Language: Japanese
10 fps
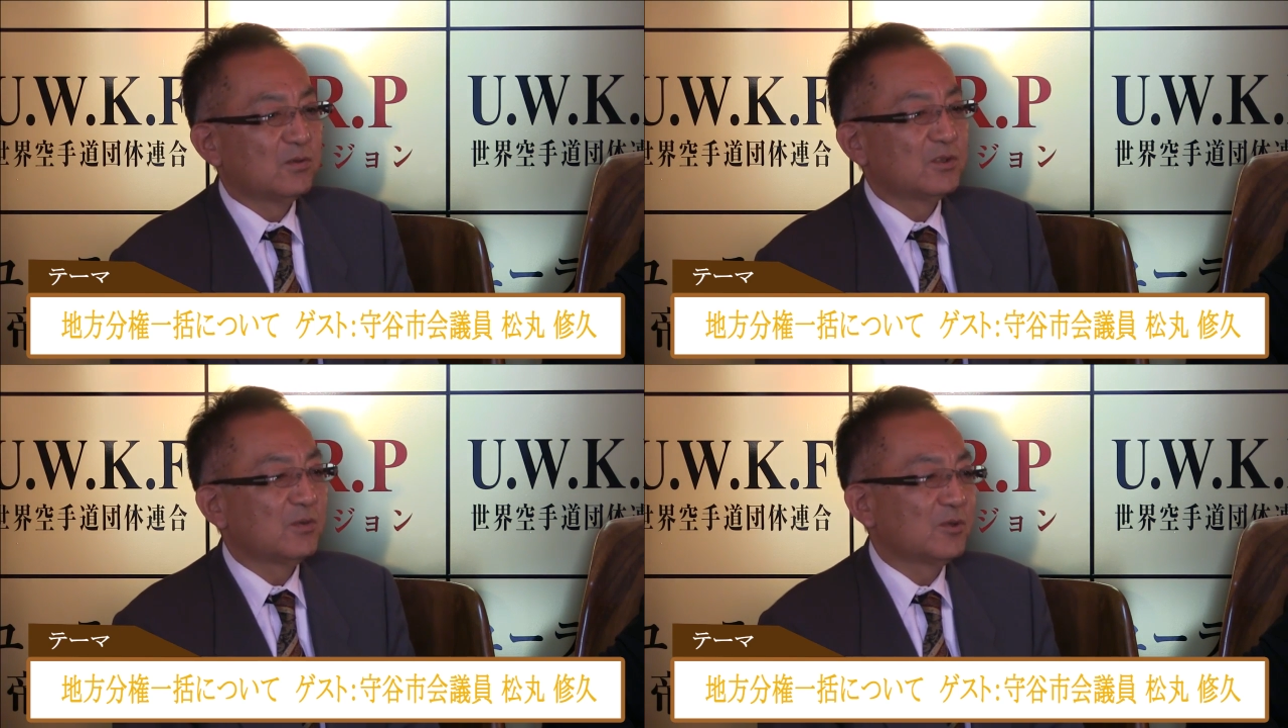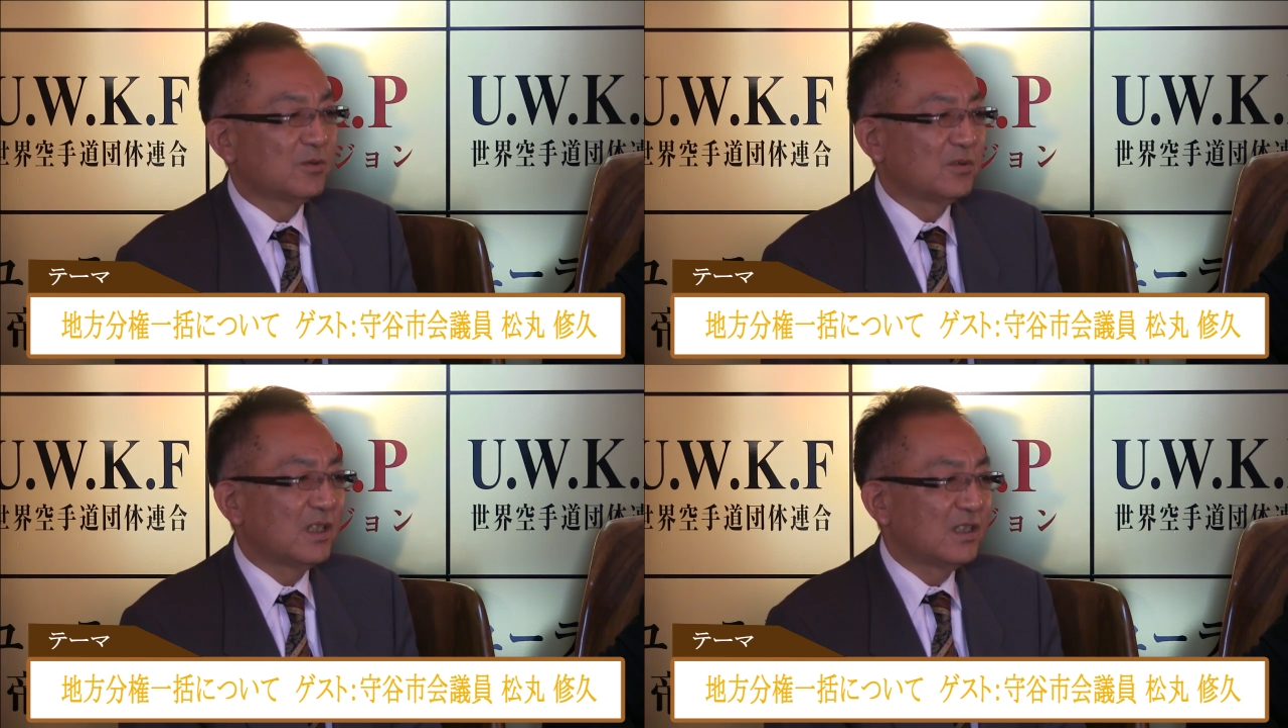うしても
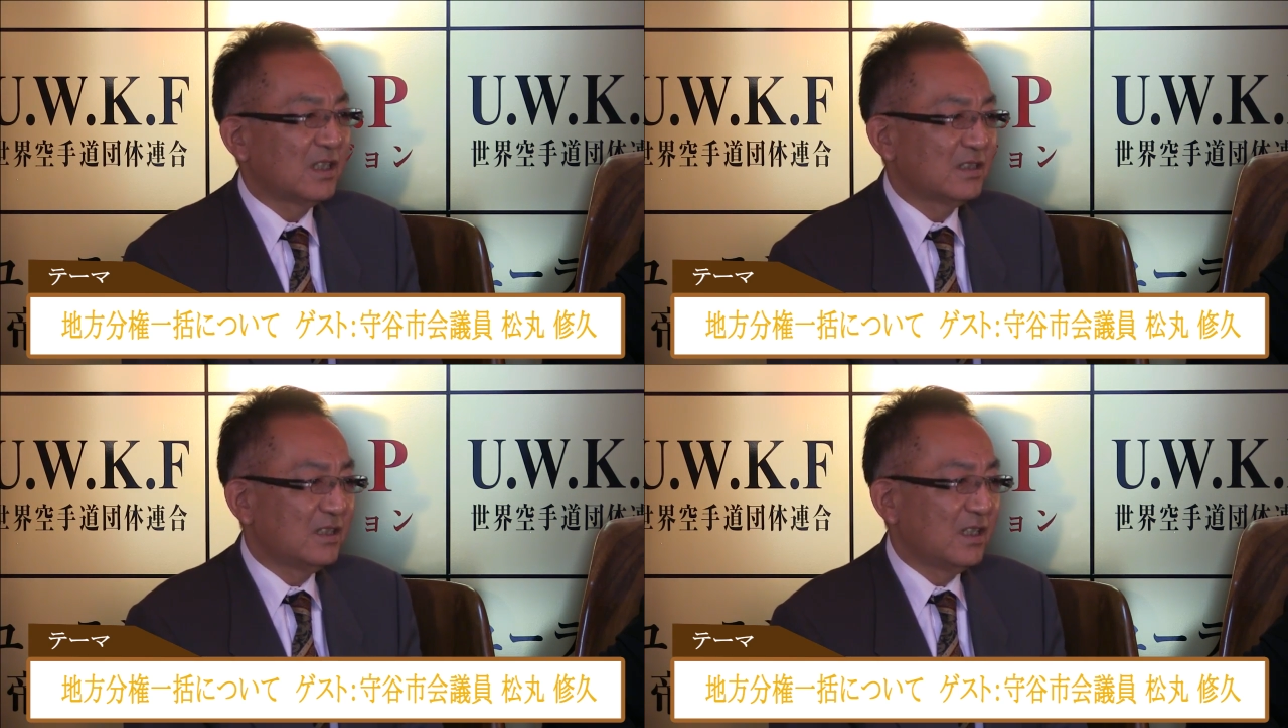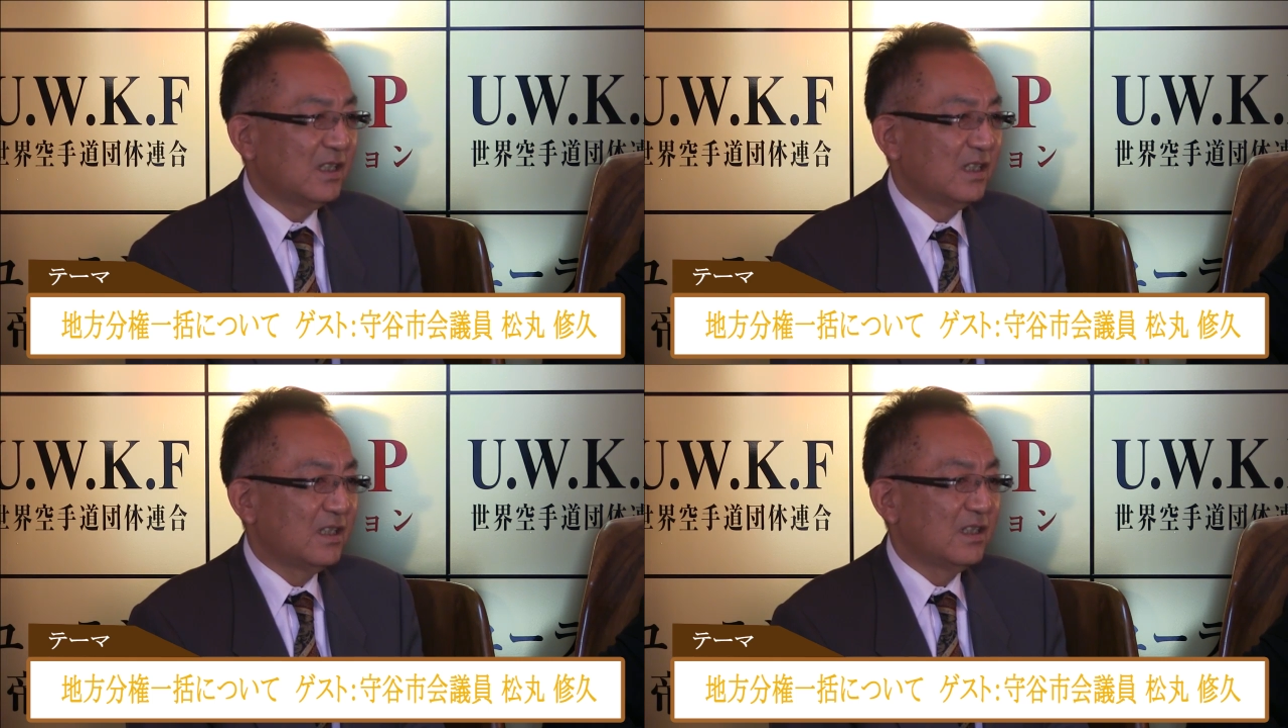そうなりがち
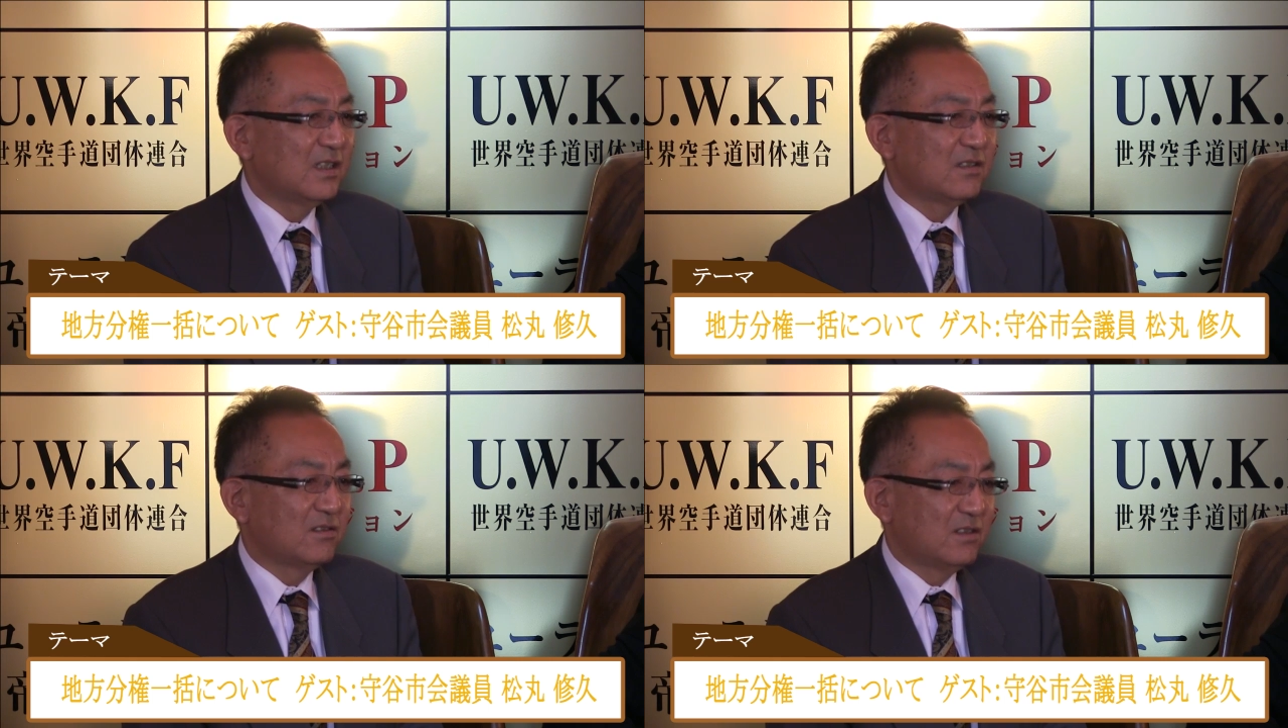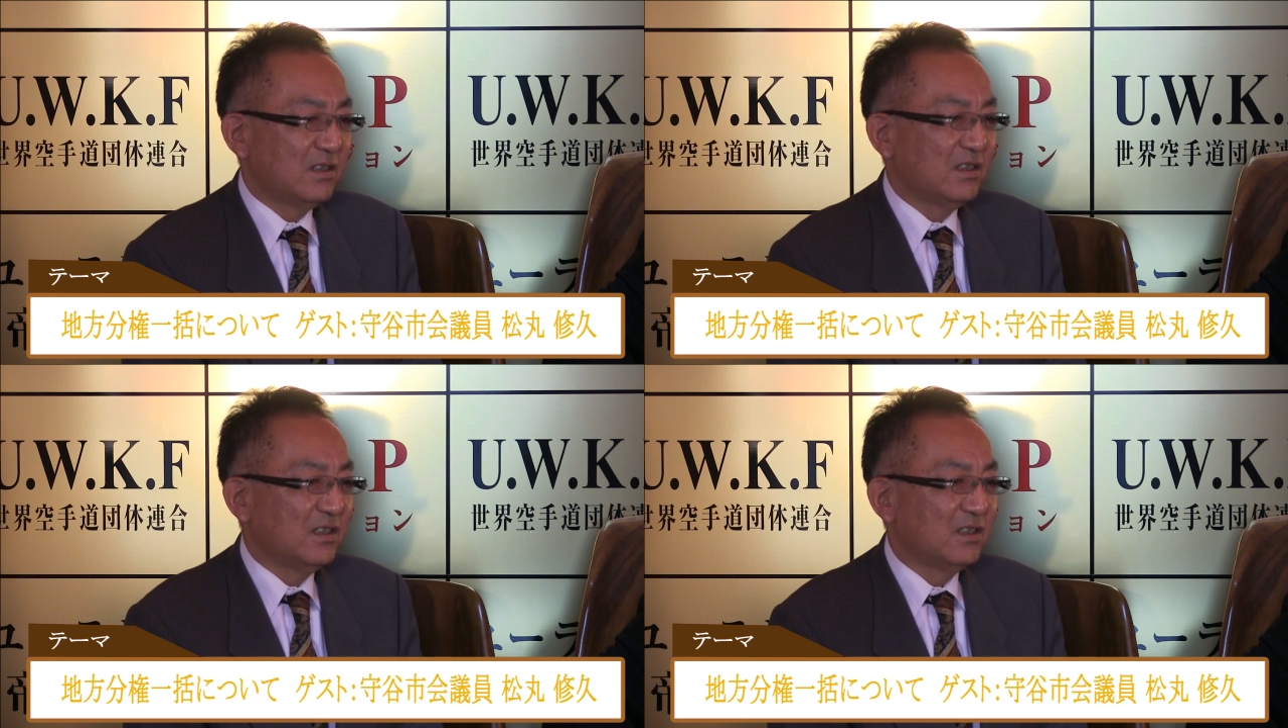です
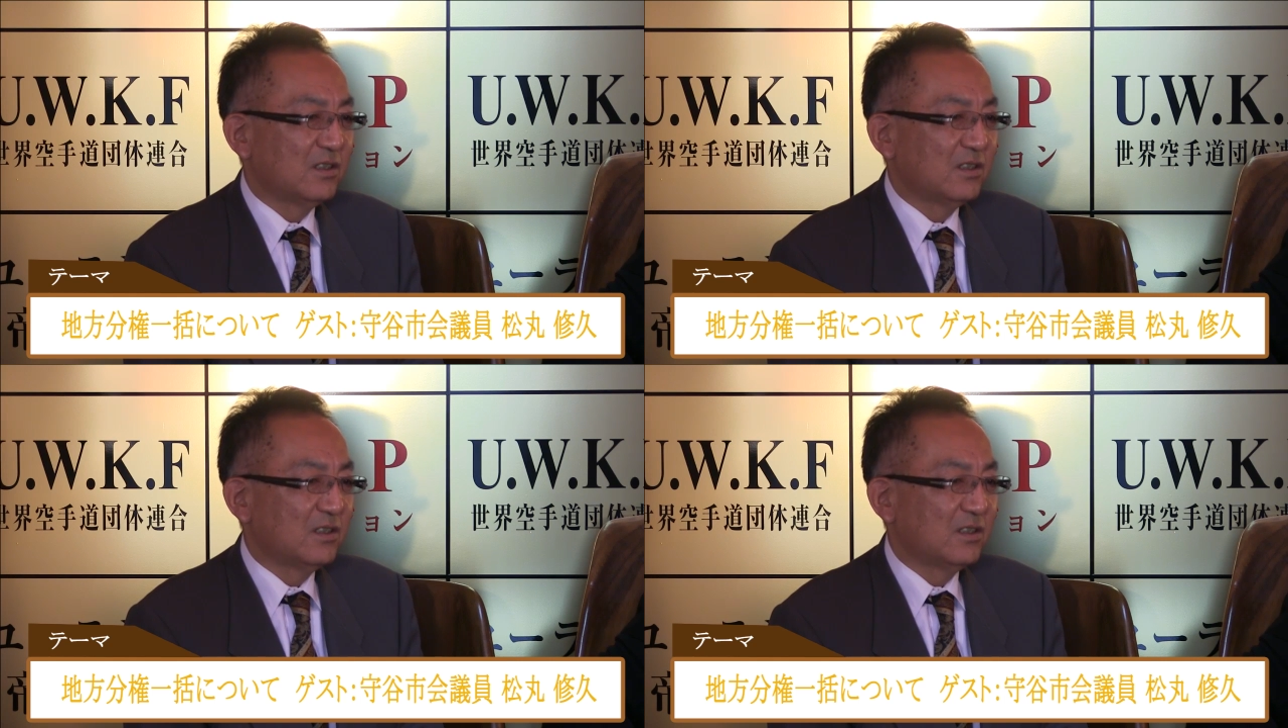し、